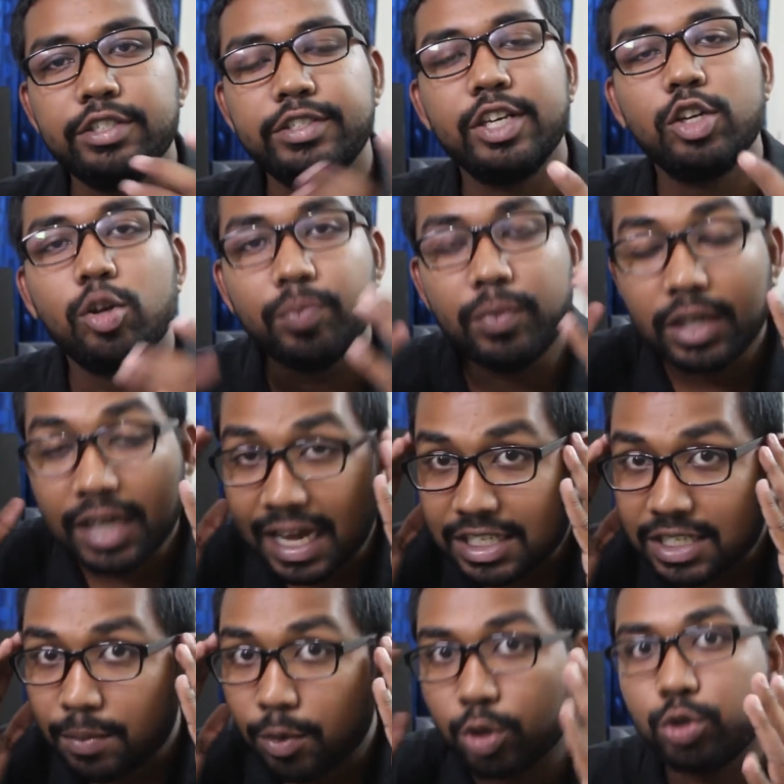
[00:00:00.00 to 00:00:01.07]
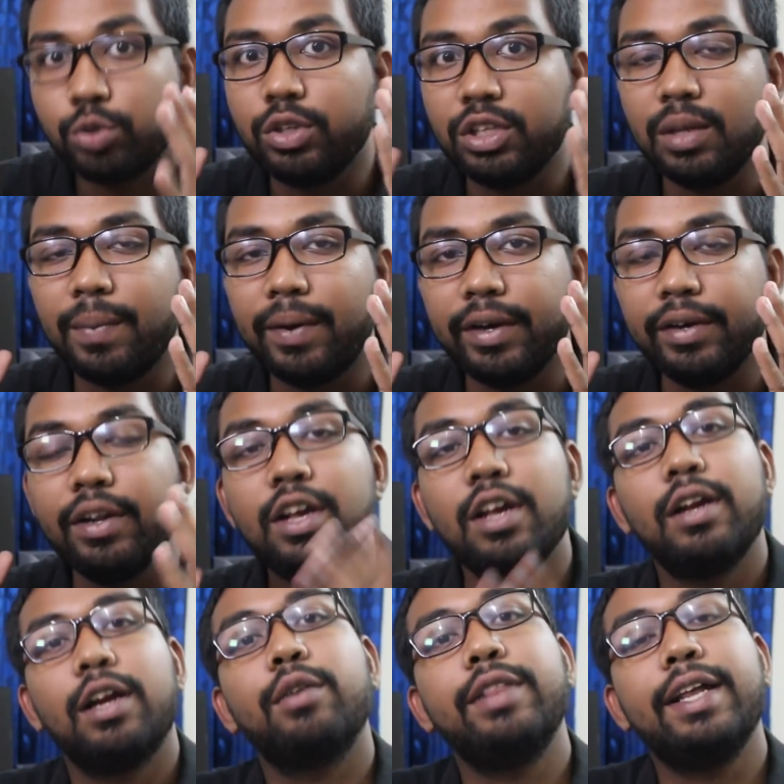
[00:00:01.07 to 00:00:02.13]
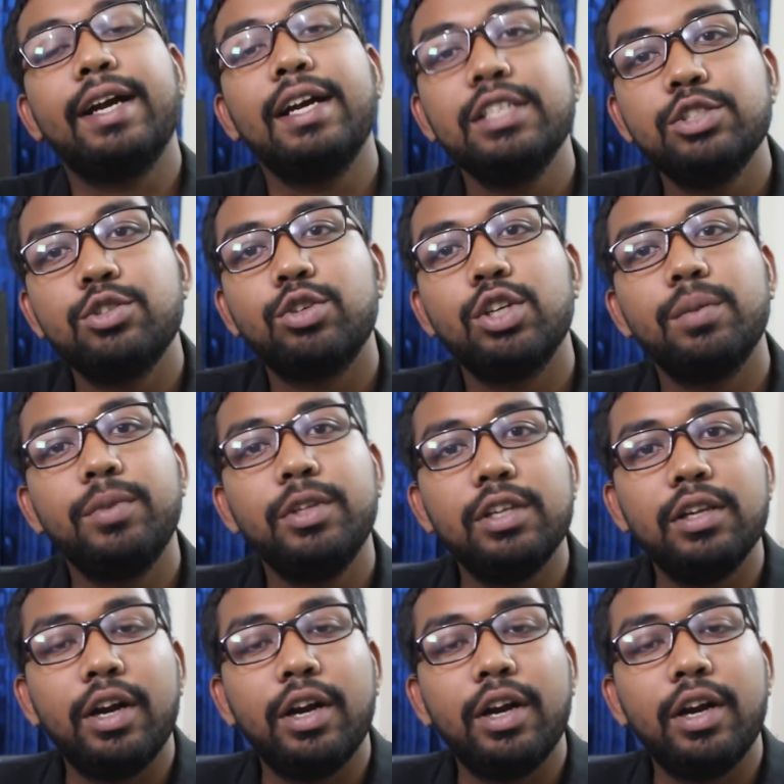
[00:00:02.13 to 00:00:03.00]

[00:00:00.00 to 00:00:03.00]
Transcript: যেন আপনি কাজে মনোযোগ দিতে পারেন কারণ দেখা যায় যখন আপনি